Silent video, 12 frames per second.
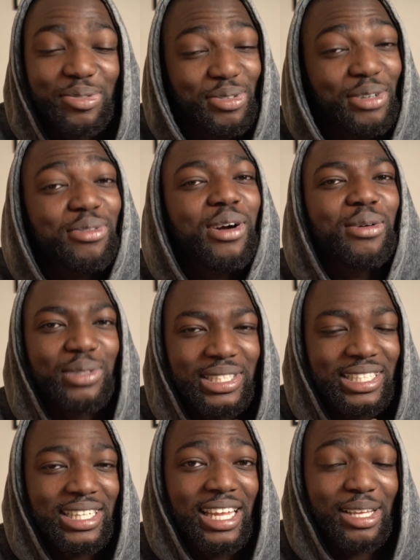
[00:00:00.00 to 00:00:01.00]
Je voulais vous raconter
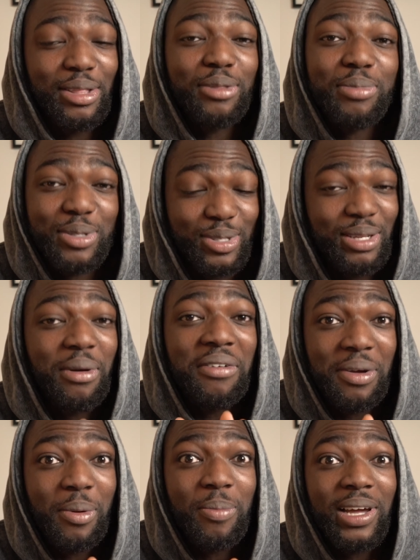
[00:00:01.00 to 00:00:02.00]
cette anecdote parce que ça m'a
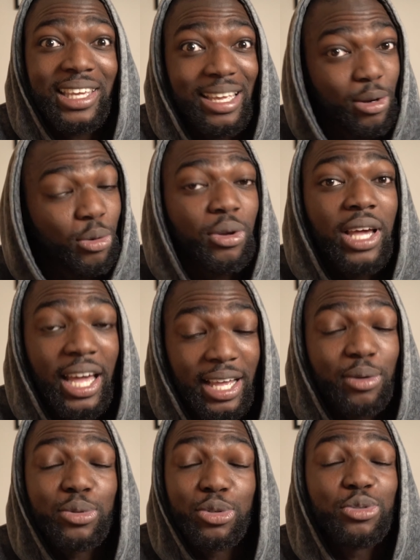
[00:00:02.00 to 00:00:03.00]
vraiment marqué. Le
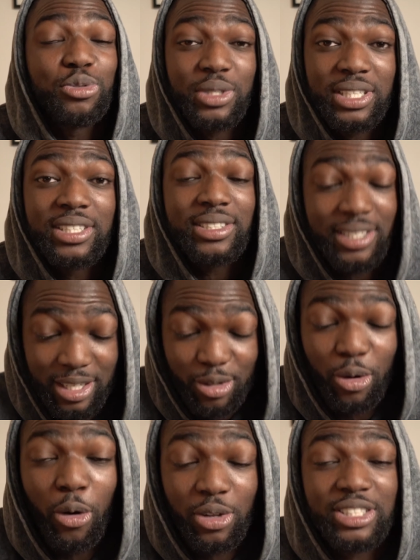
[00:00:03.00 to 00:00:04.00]
grec aujourd'hui, c'est une
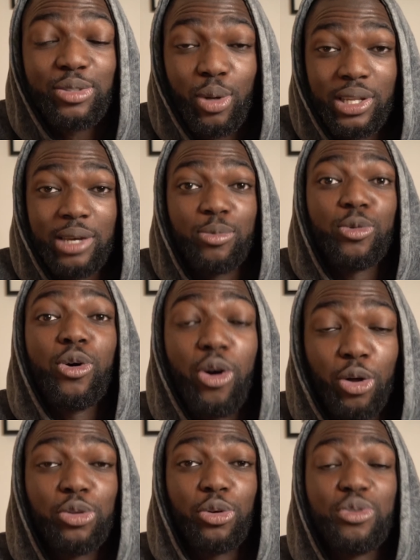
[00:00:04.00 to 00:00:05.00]
grande histoire d'amour
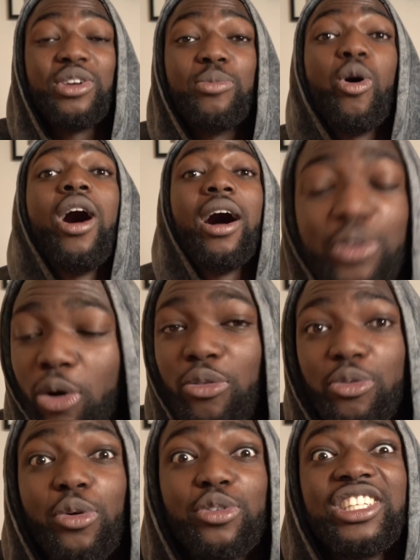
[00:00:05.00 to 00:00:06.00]
entre lui et moi. Non,
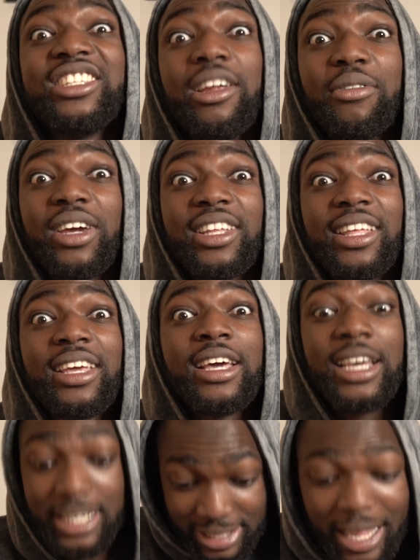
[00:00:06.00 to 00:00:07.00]
faut qu'on se dise la vérité.
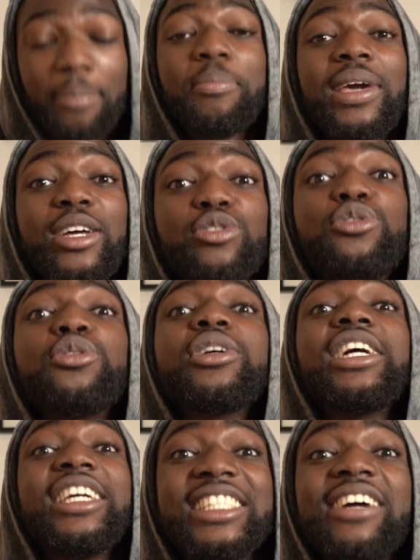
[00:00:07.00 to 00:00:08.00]
Ça
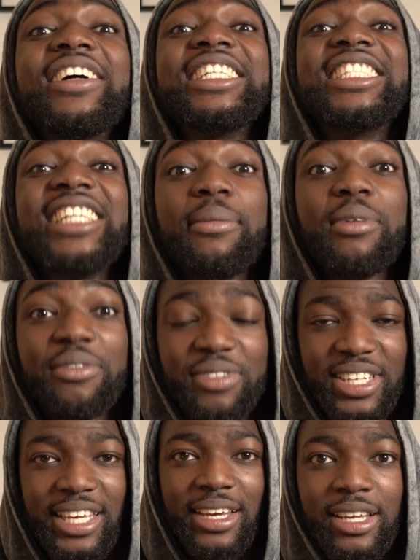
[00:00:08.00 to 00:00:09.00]
perdure et ça va jamais
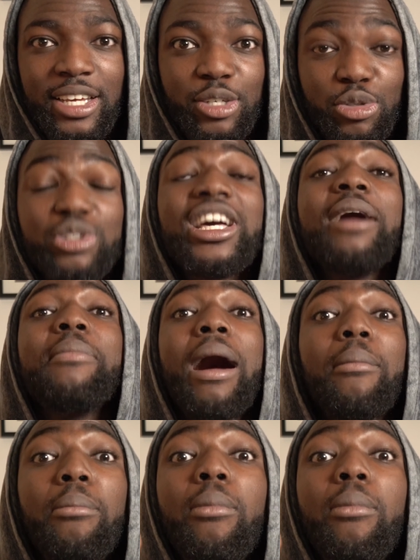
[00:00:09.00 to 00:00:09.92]
finir. Jusqu'à ma